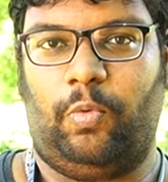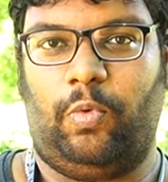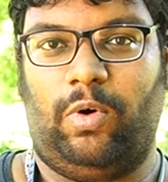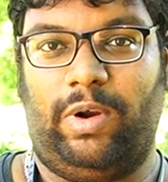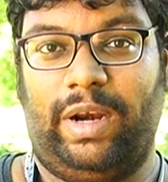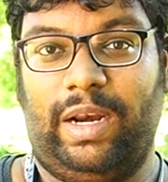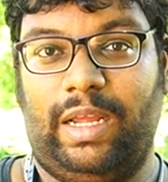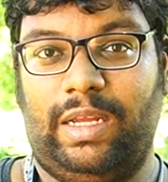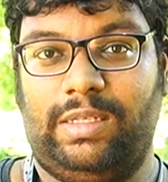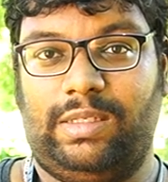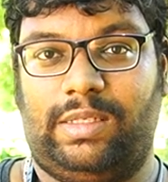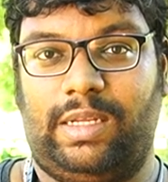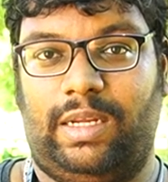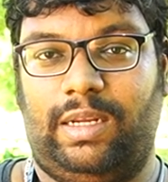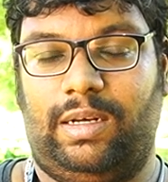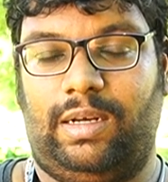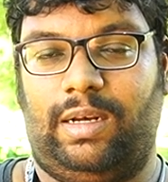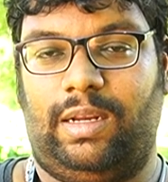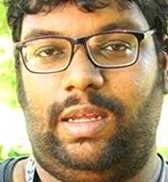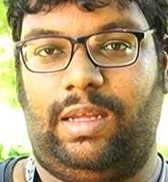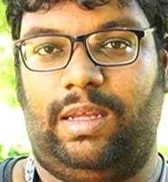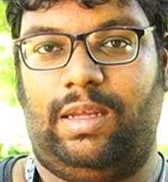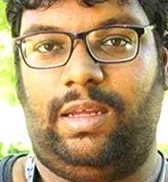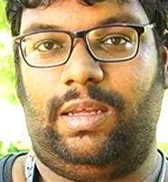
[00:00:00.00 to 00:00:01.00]
ஒரே
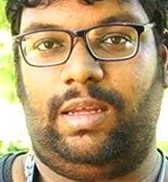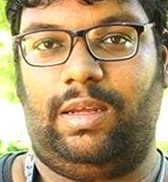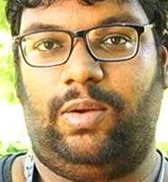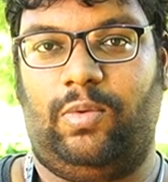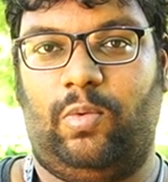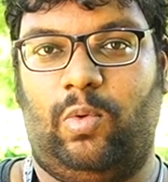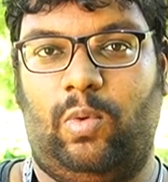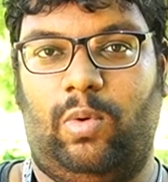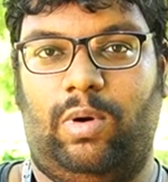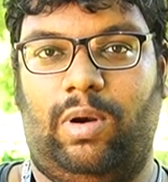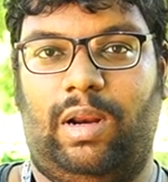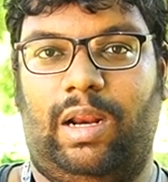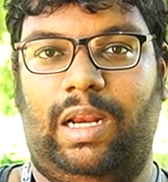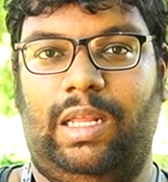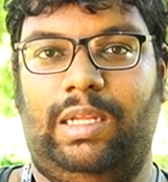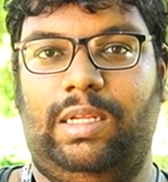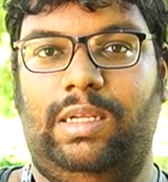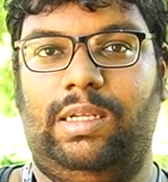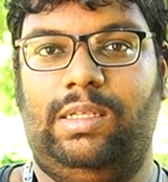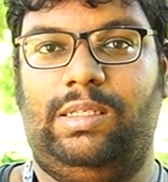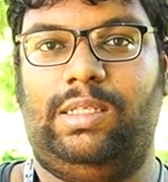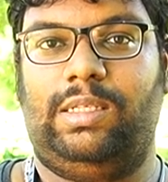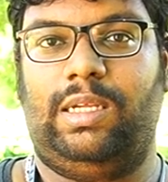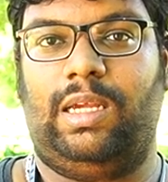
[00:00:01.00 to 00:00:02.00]
சைடில் உங்களால்
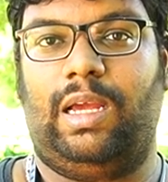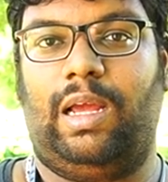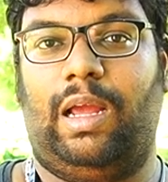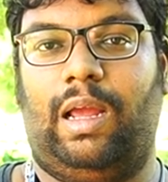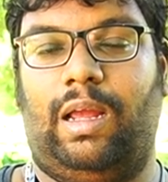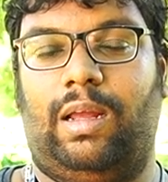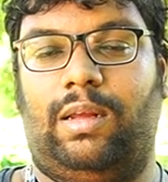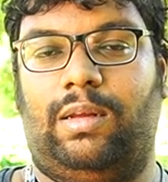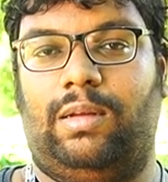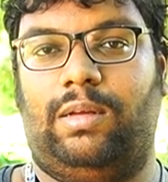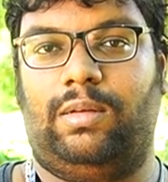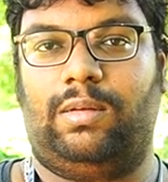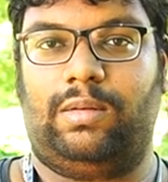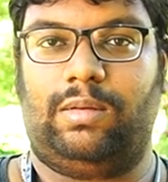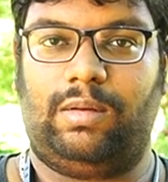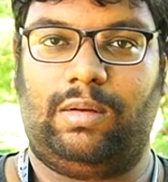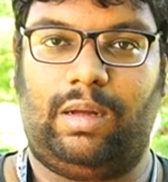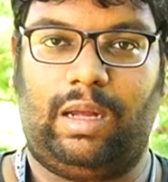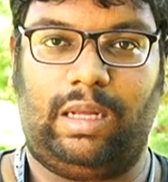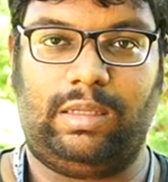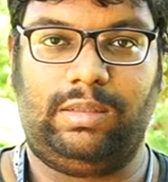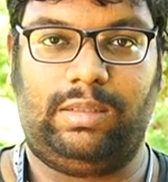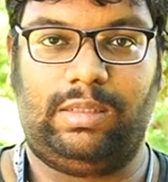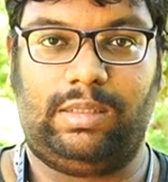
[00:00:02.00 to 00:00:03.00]
ஈஸியாக
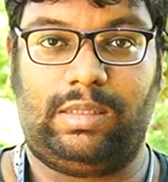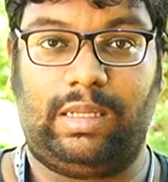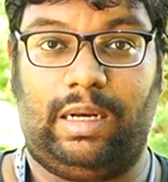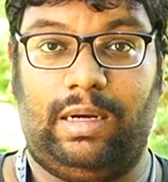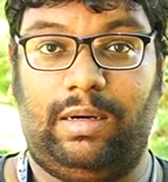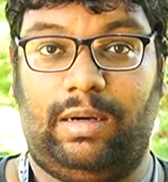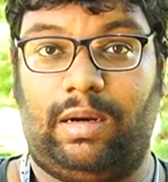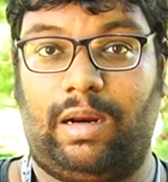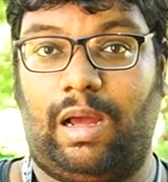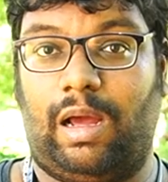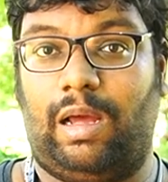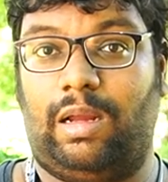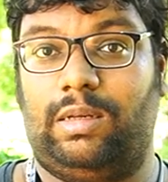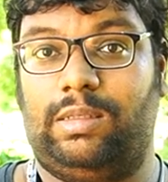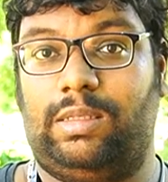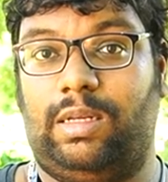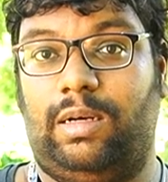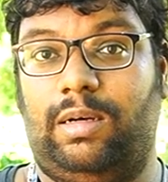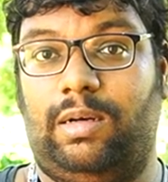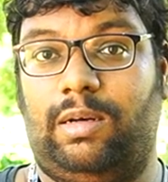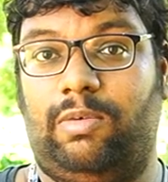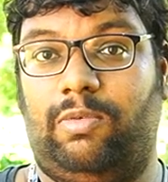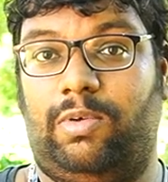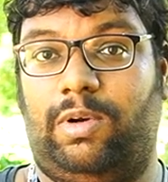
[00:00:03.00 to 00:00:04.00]
அஞ்சு சிலிண்டர் ஆறு
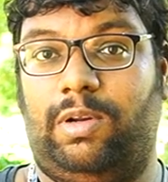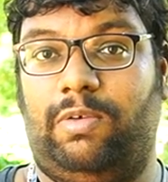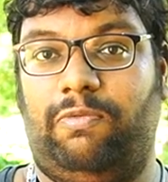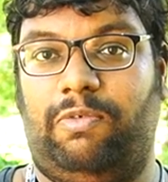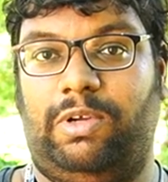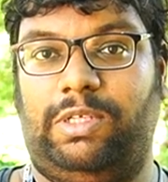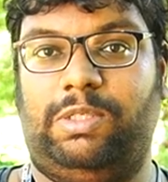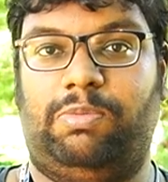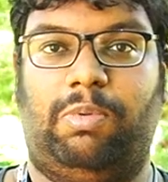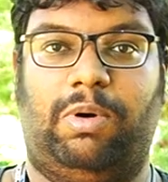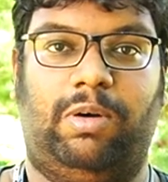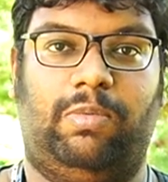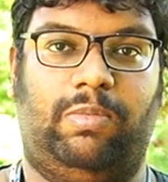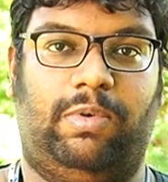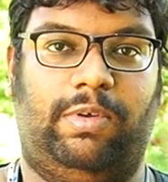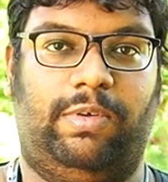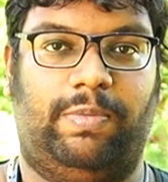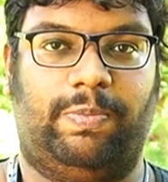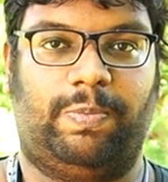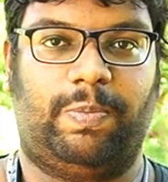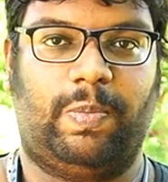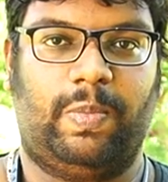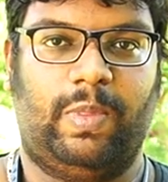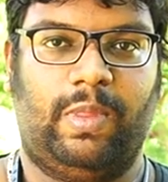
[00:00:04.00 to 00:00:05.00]
சிலிண்டர் வரைக்கும் ஃபிக்ஸ் பண்ண
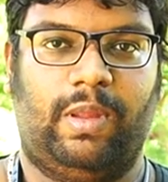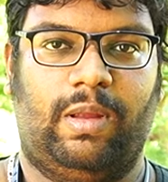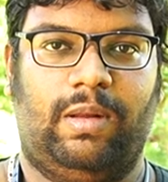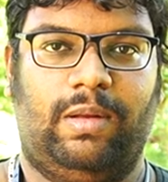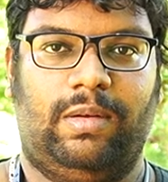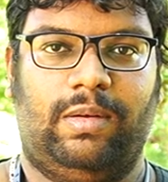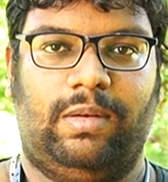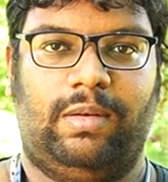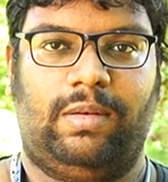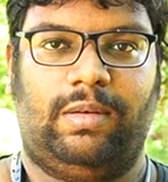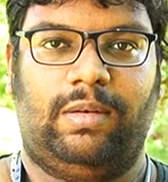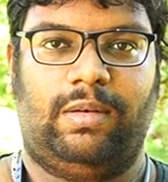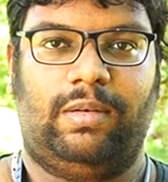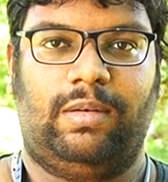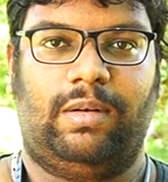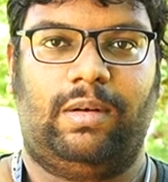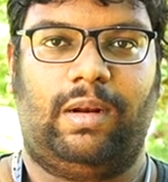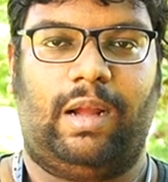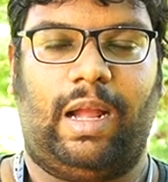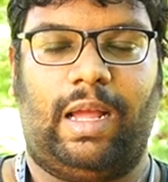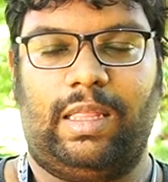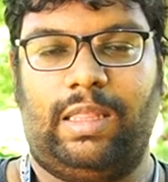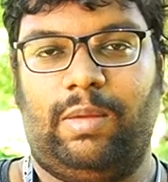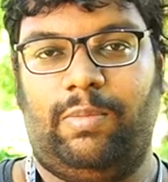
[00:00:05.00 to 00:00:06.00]
முடியும்
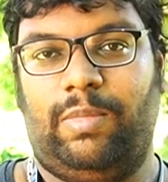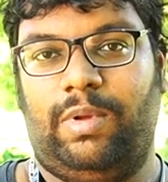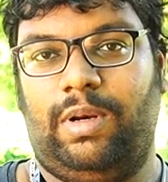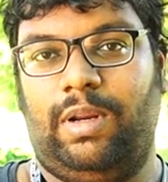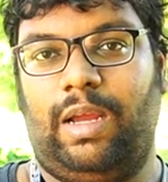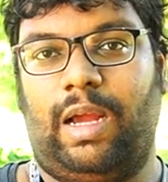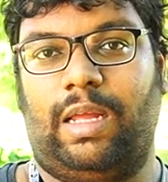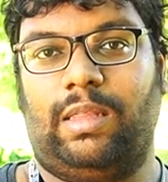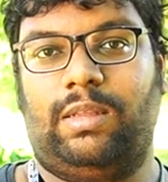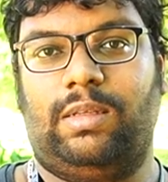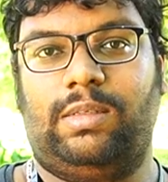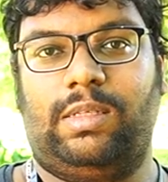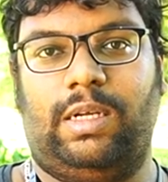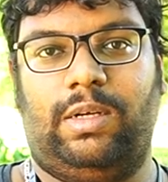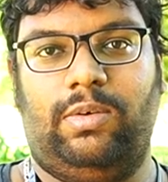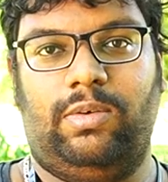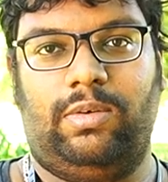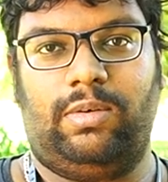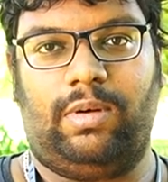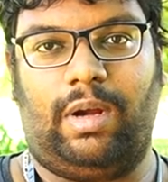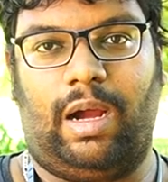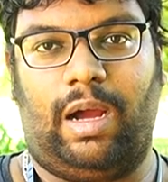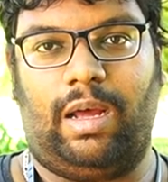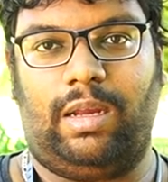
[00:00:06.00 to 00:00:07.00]
அதேமாரி அந்த
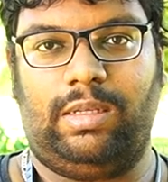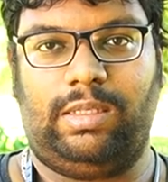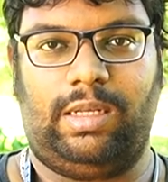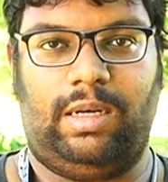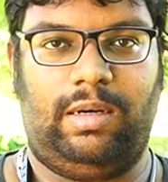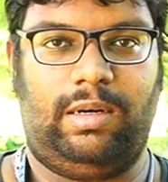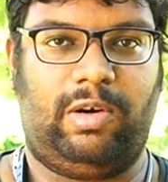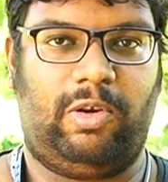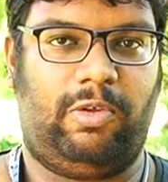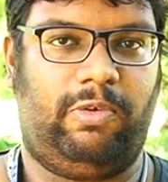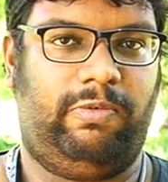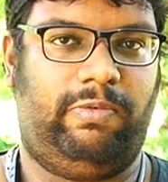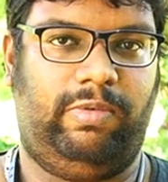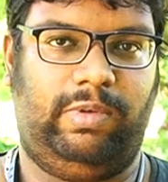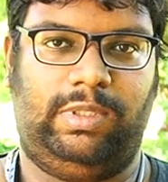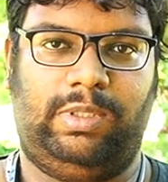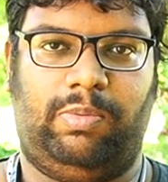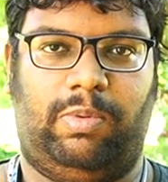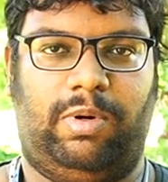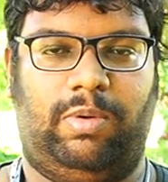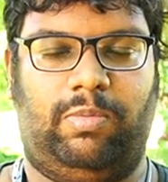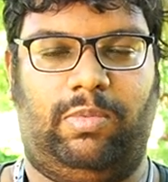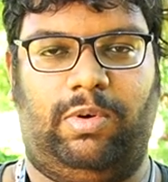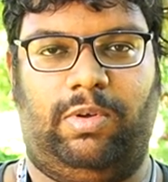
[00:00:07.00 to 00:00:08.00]
சைடும் ஆறு சிலிண்டர்
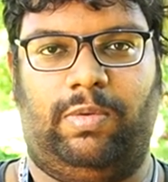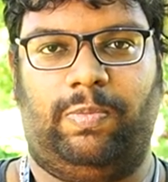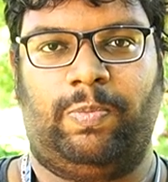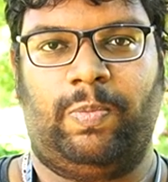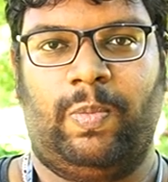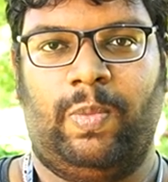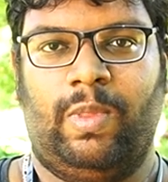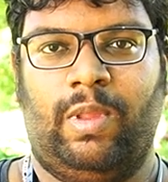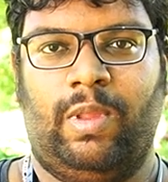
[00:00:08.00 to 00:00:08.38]
ஃபிக்ஸ் பண்ண முடியும்